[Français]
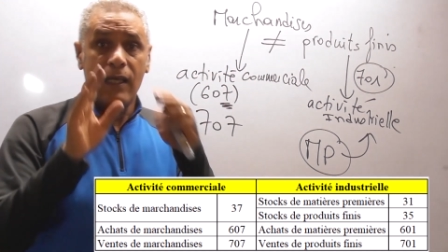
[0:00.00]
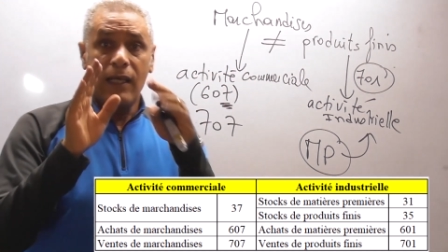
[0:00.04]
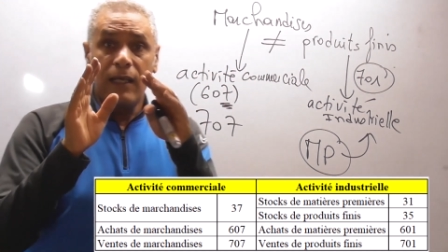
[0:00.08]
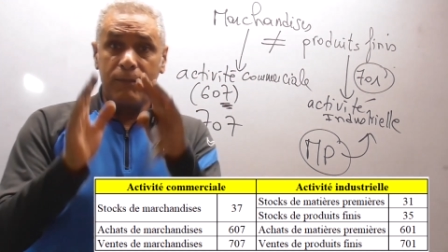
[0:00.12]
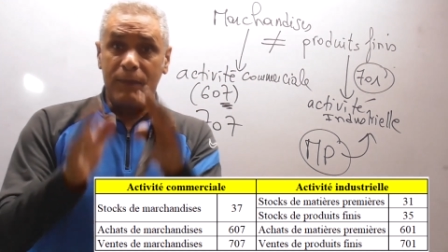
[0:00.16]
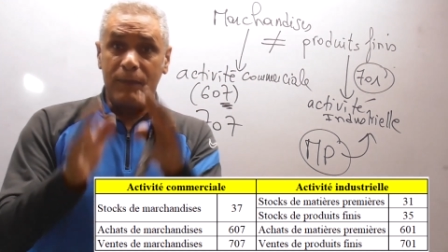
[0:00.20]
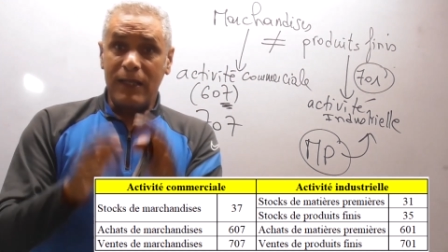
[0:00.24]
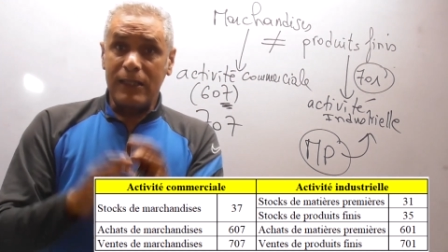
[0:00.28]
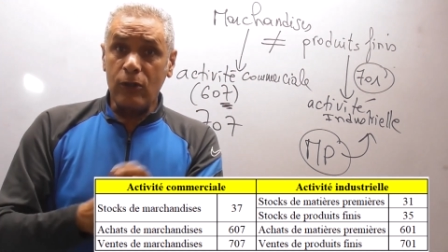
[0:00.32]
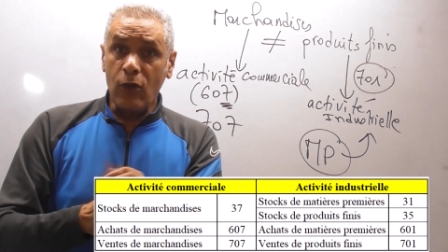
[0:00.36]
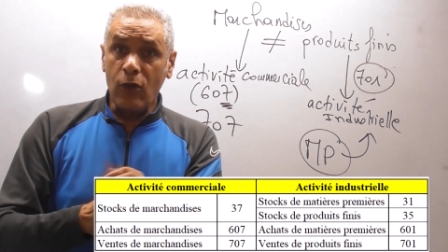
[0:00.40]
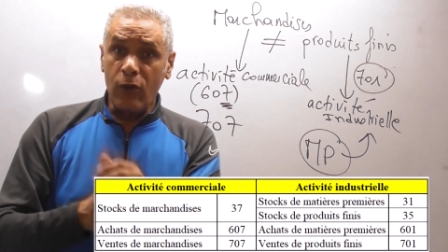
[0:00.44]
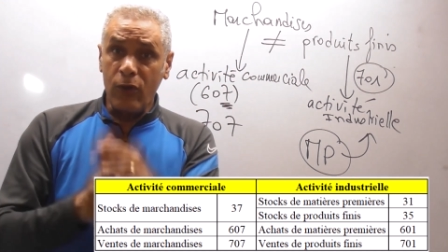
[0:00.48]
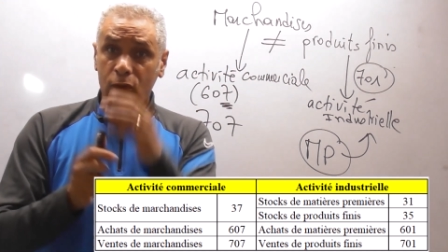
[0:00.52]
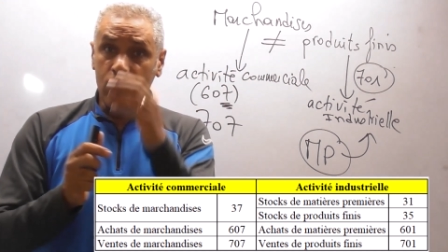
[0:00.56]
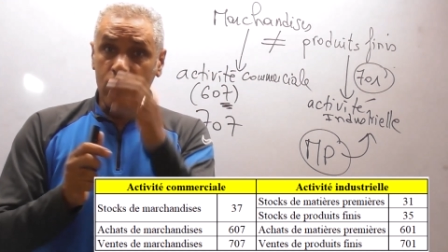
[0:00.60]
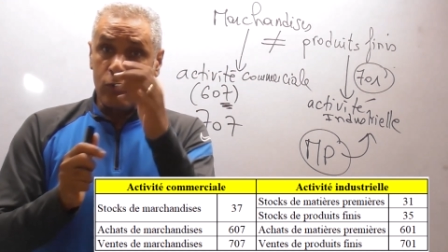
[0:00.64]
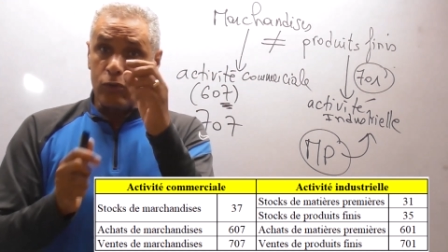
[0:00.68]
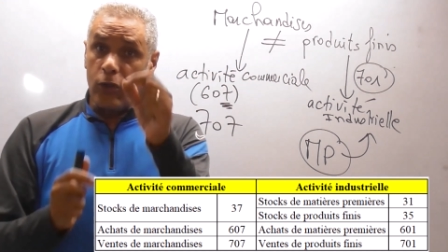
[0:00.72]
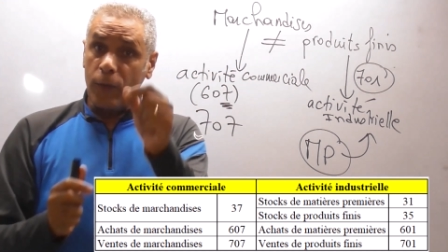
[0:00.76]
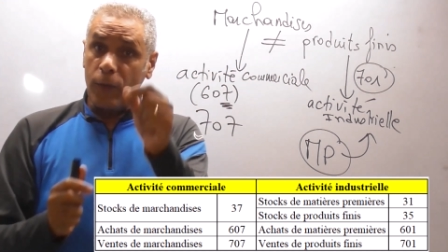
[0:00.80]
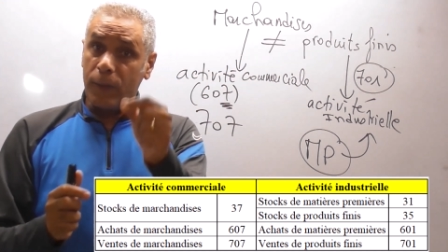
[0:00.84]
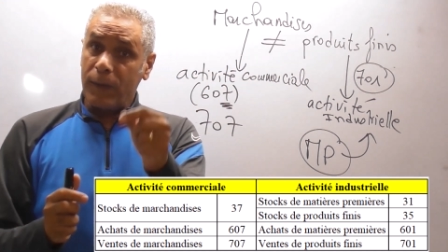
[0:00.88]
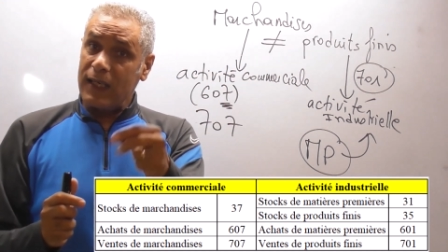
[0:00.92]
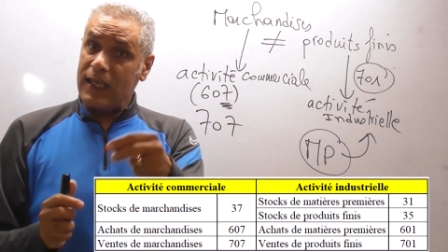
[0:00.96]
Maintenant, une
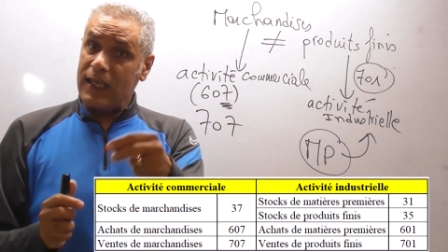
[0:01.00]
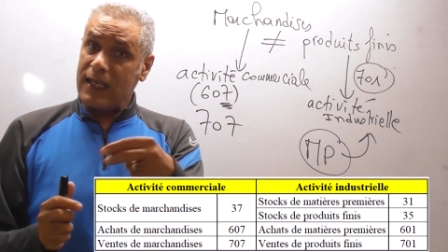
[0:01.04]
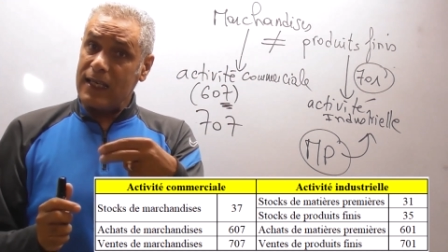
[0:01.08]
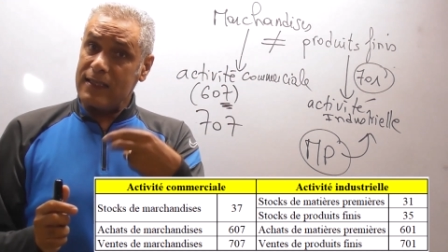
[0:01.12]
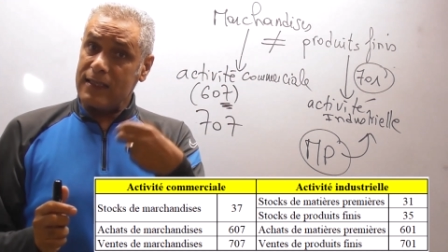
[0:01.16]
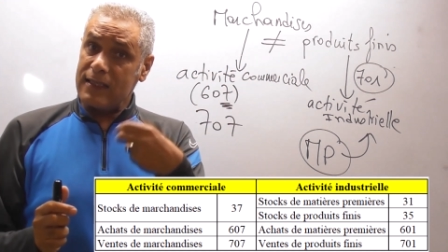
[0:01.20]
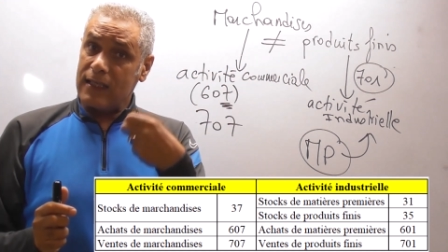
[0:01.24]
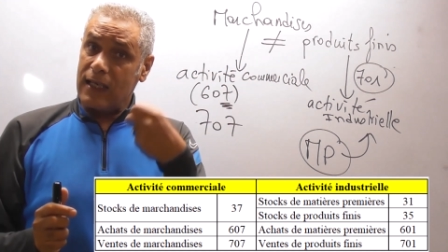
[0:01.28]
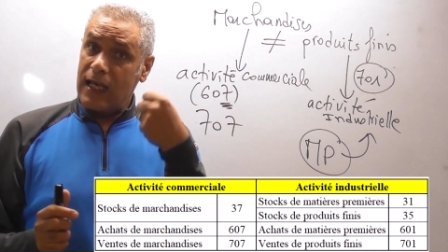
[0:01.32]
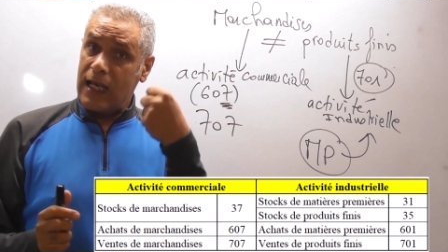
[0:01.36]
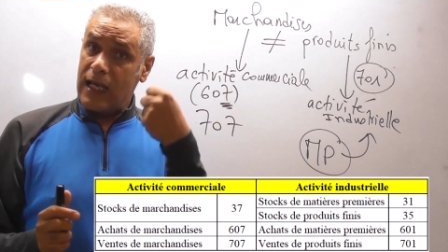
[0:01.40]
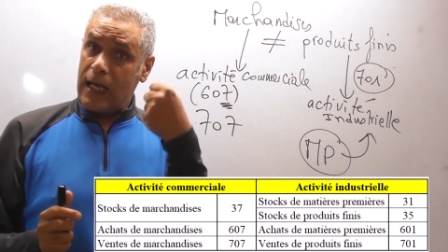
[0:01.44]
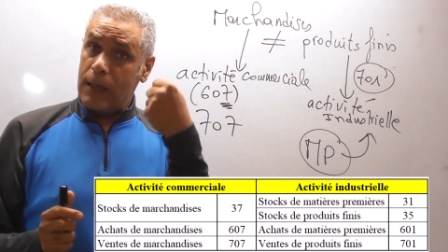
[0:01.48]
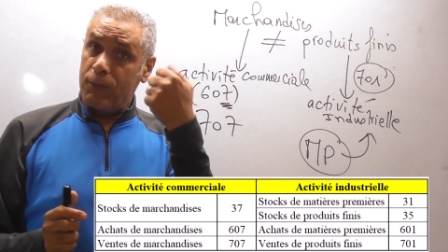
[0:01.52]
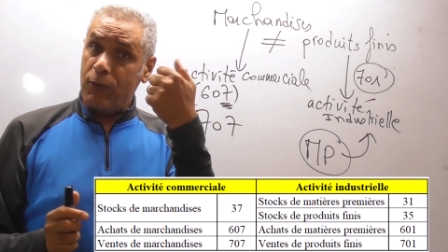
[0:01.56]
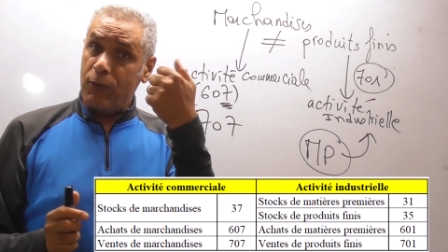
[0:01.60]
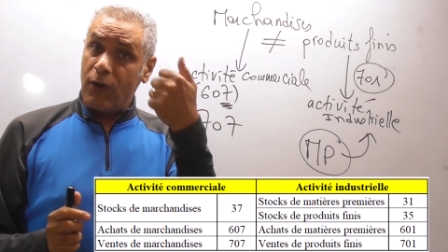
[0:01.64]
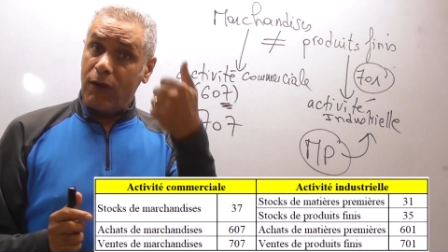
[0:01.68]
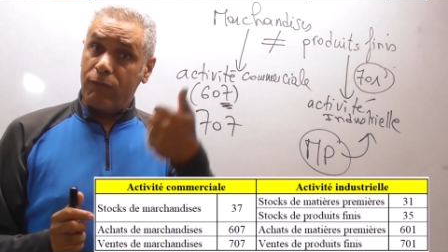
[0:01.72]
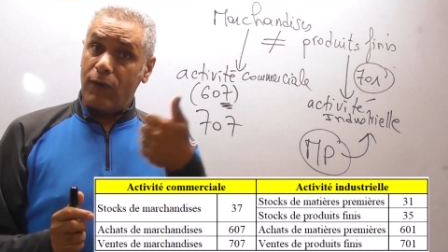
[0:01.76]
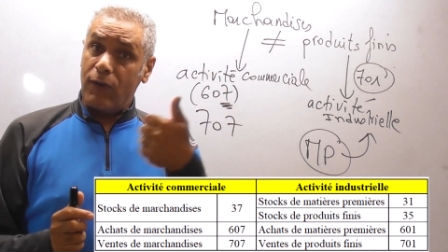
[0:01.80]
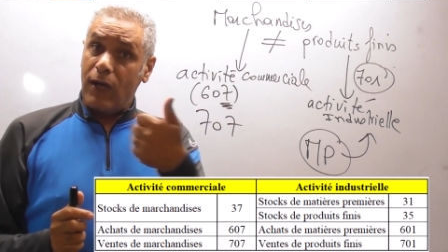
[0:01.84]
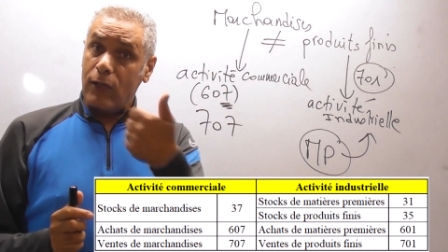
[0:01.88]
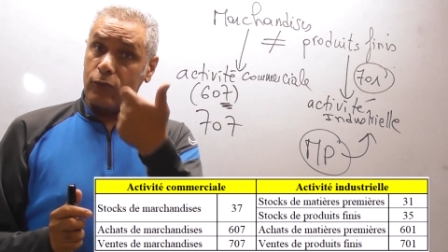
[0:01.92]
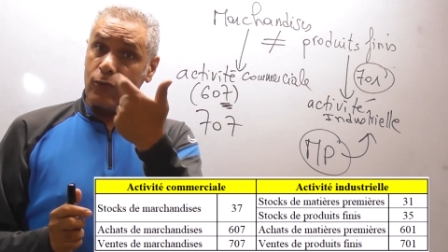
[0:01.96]
entreprise, elle peut
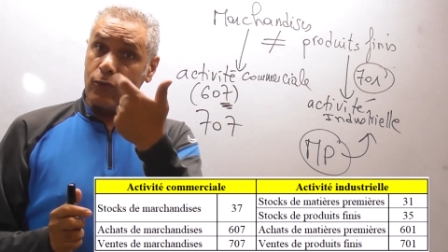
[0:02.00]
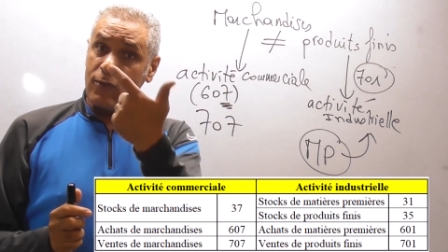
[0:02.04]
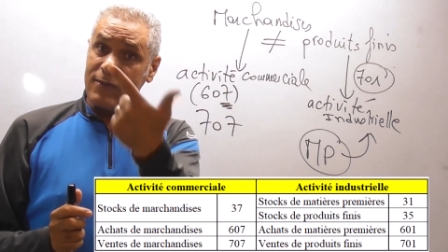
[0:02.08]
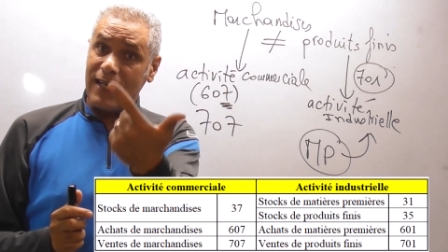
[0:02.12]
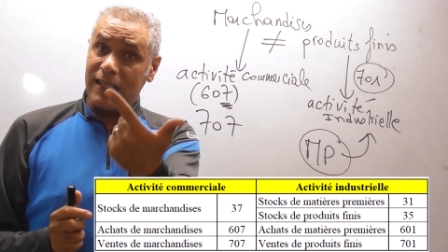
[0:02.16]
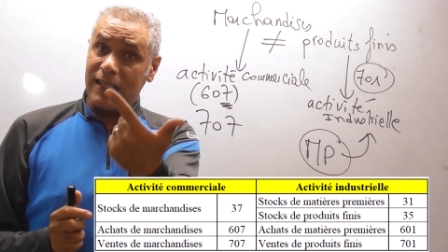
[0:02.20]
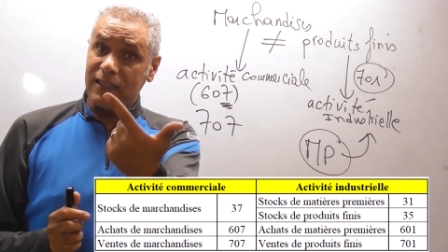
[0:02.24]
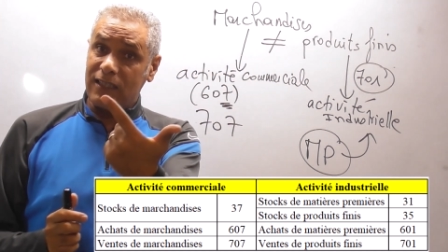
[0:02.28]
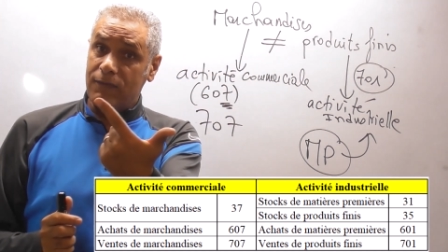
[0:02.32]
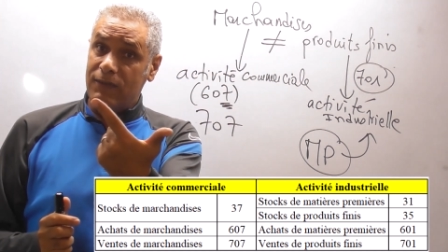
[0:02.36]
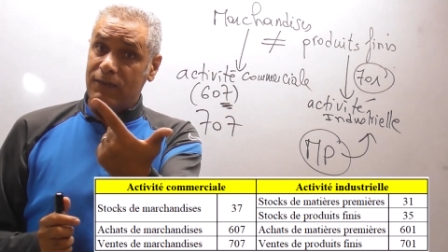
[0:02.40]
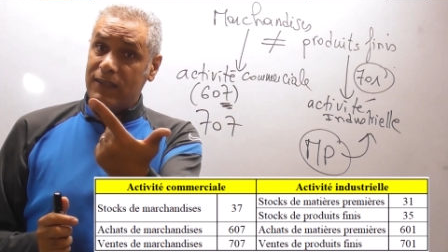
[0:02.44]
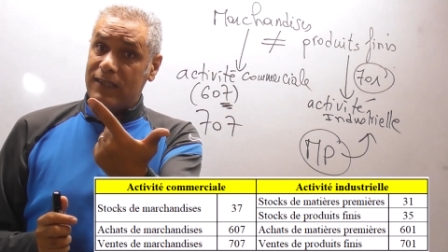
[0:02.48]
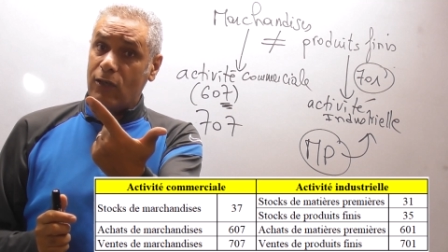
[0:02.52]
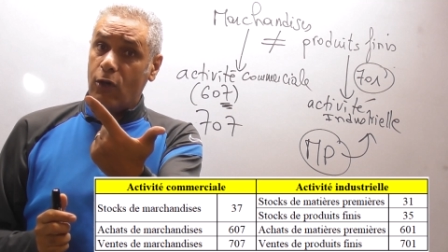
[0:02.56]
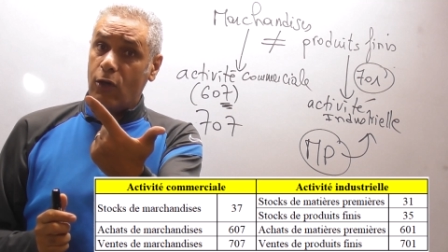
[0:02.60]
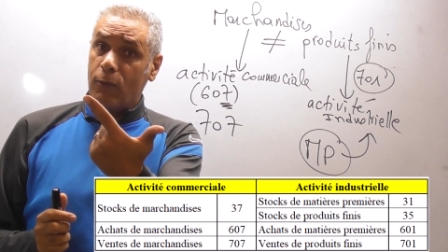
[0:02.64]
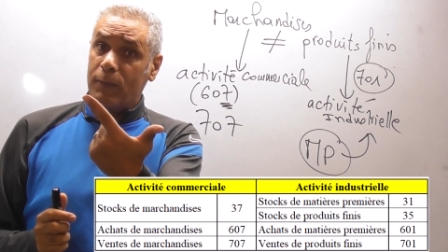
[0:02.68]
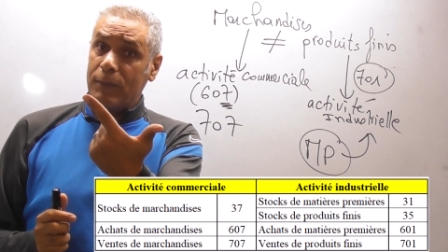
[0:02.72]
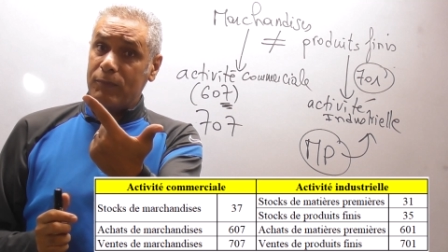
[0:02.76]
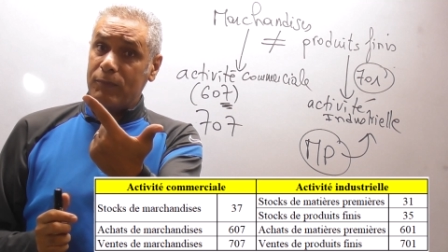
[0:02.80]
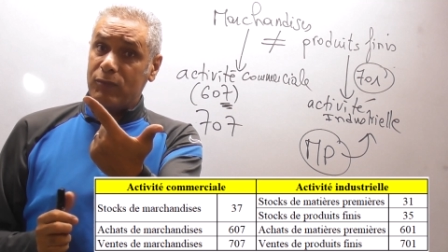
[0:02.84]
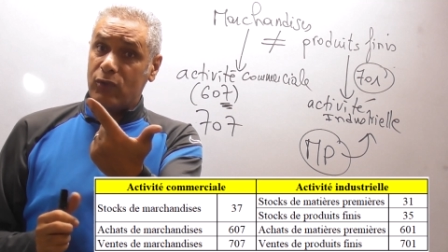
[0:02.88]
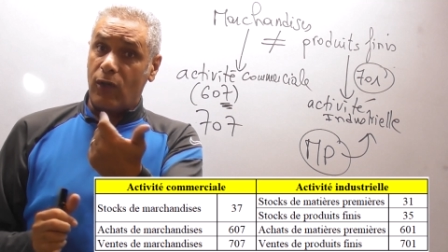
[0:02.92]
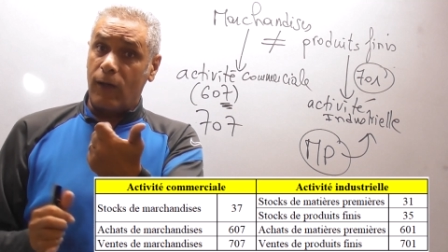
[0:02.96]
avoir deux activités en
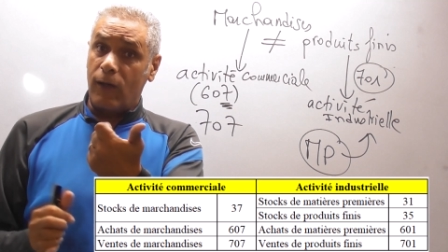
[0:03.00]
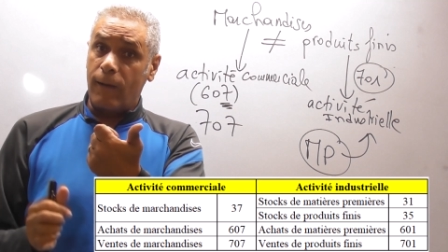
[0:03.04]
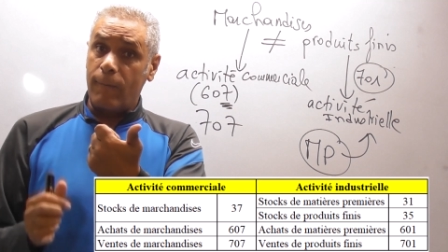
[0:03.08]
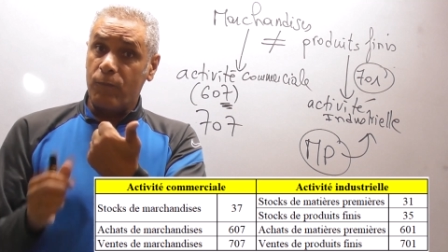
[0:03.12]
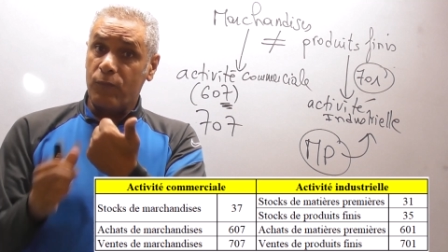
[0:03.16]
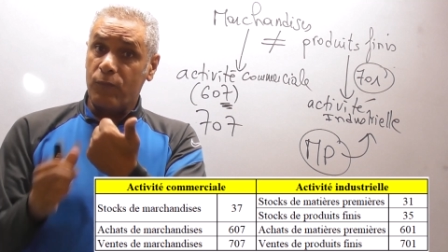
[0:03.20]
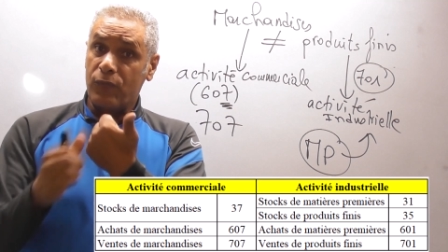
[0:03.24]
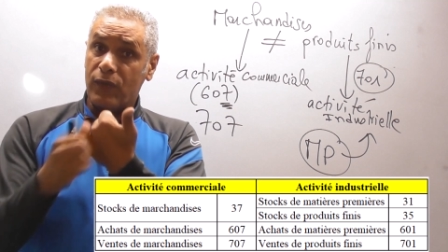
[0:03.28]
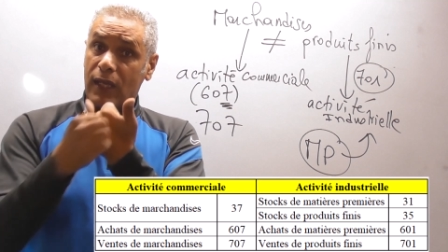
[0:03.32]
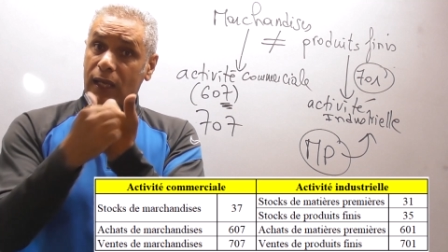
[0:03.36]
même temps.